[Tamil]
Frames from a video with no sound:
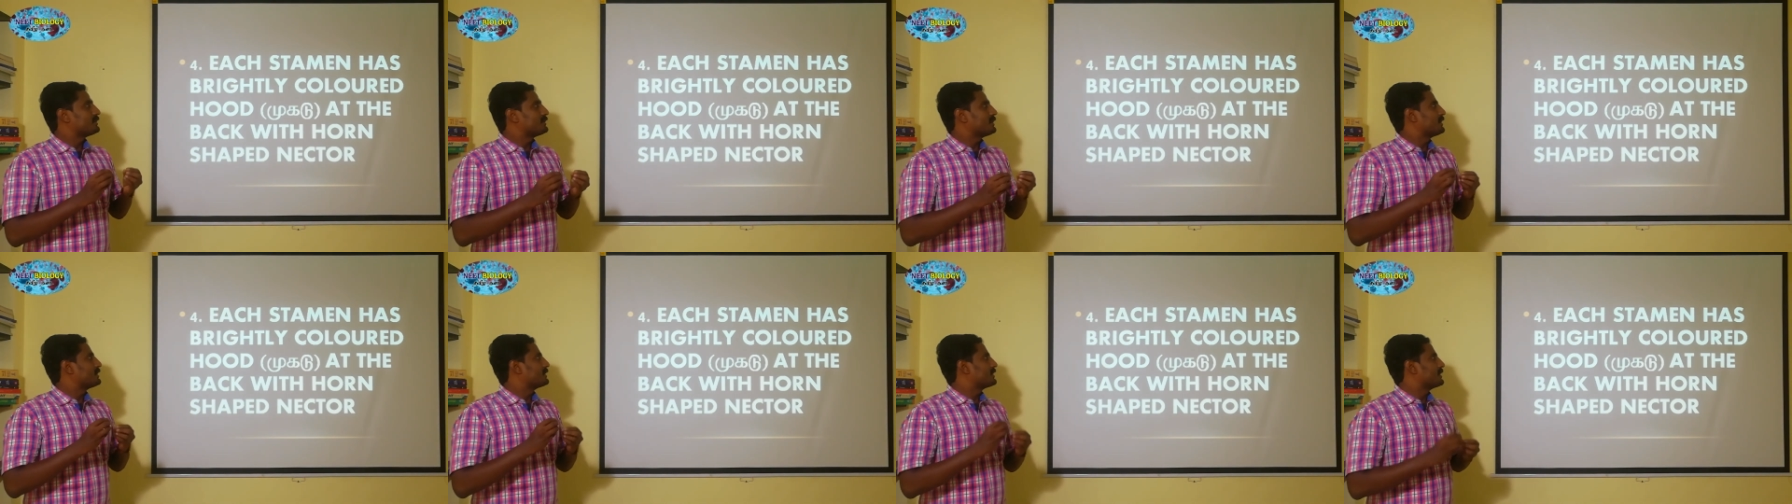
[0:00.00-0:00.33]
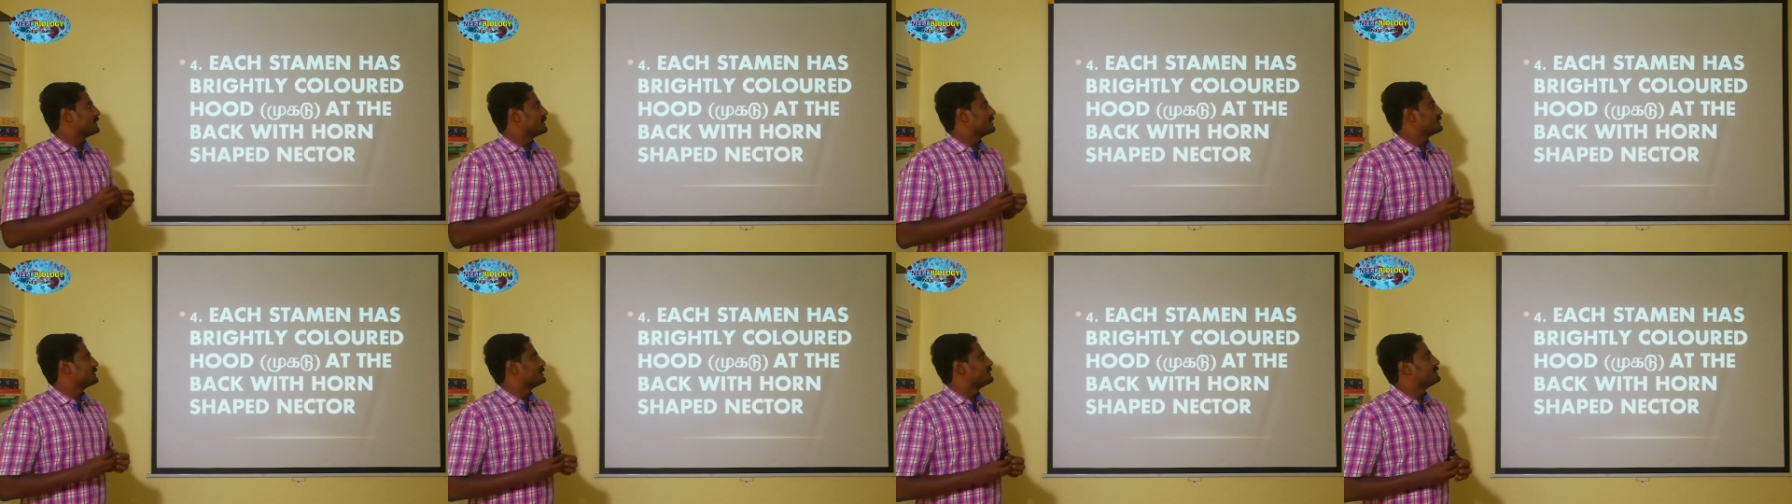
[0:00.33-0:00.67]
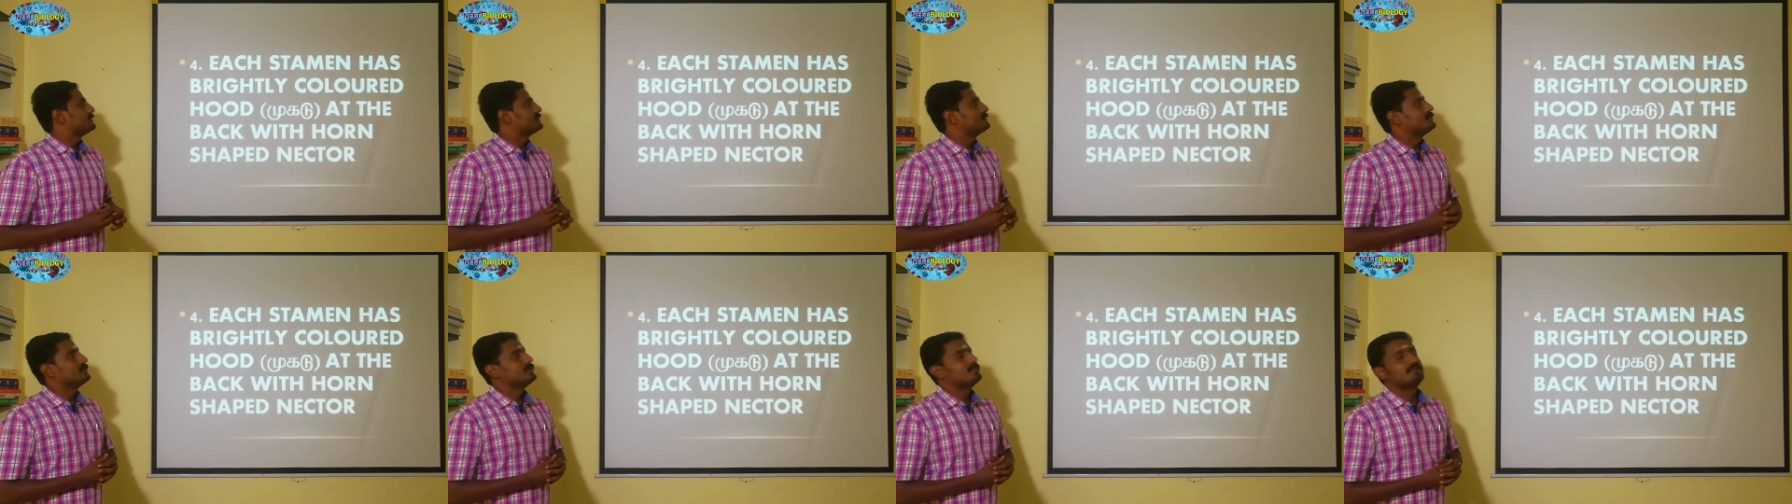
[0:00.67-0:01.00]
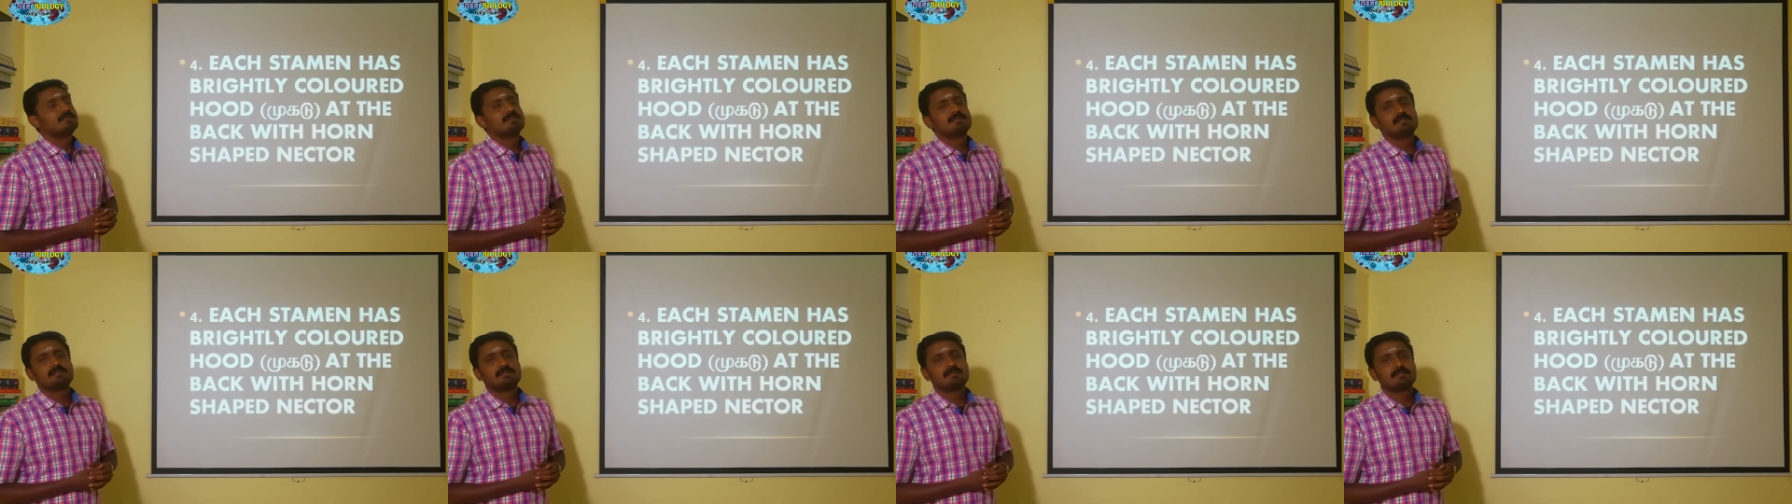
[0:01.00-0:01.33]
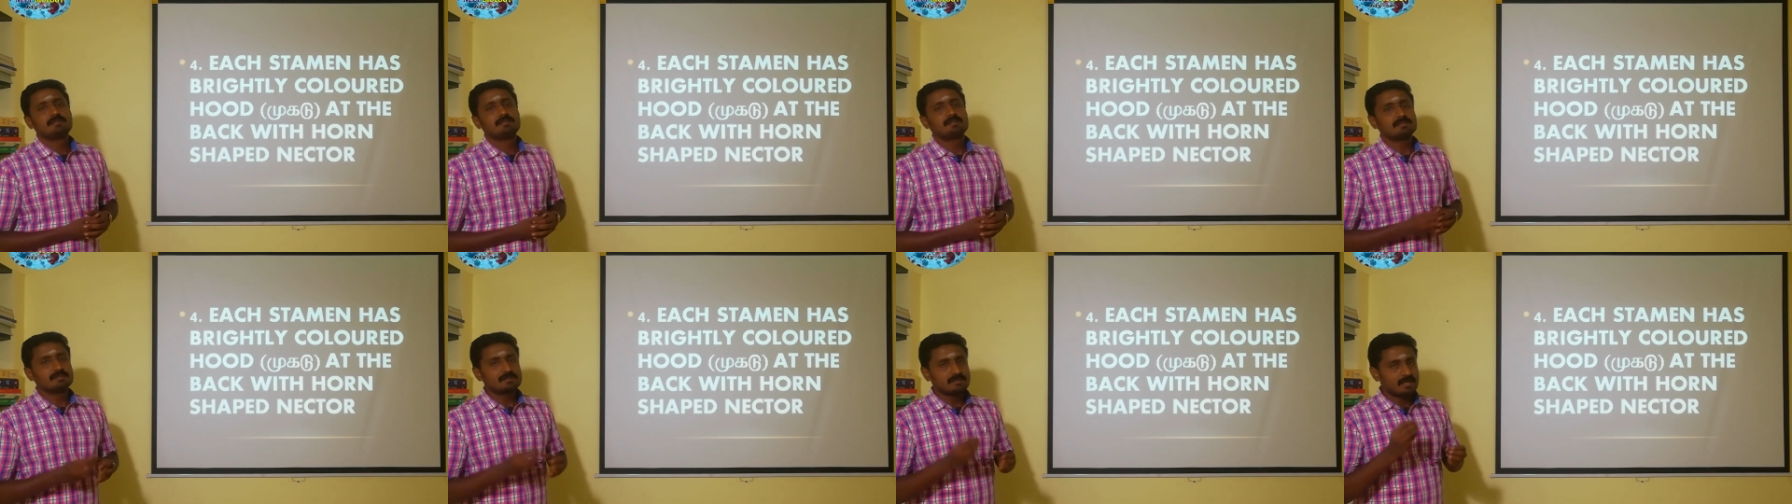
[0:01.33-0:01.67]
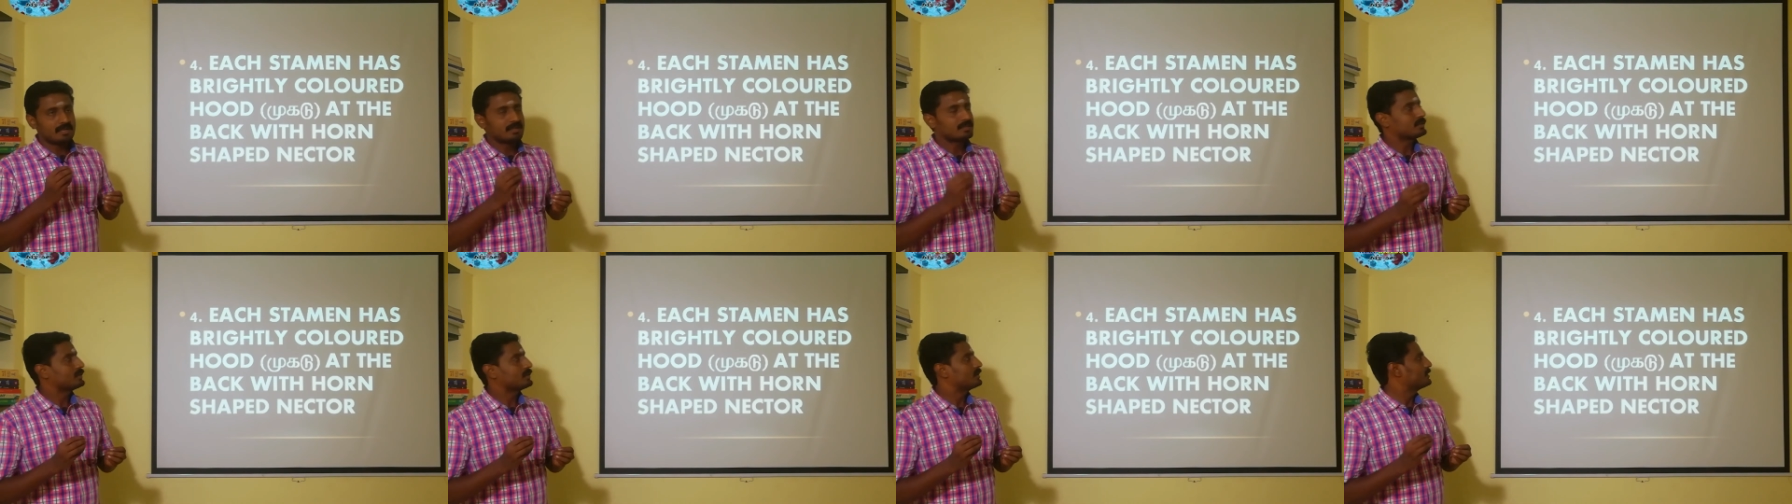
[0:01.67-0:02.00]
தாள்கள்
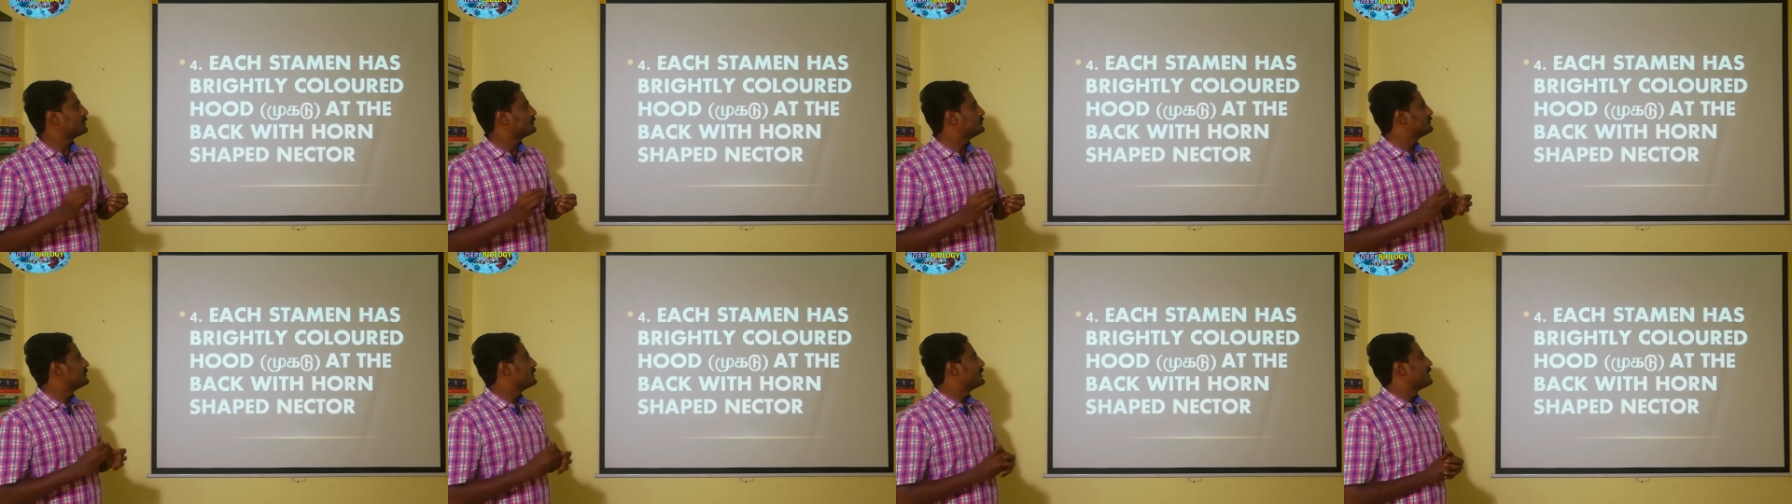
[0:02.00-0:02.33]
தாள்களும்